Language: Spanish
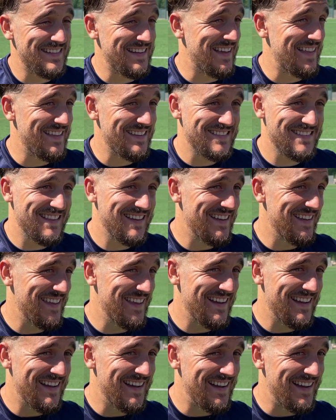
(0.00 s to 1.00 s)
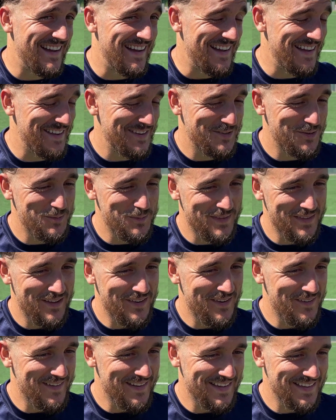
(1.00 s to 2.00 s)
Nada, está ya, es
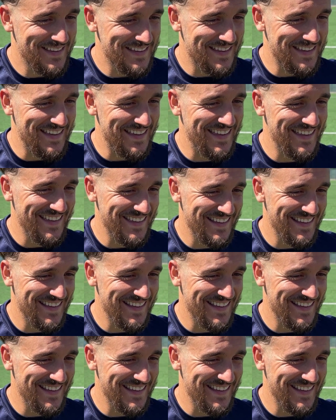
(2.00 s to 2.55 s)
olvidado, la verdad que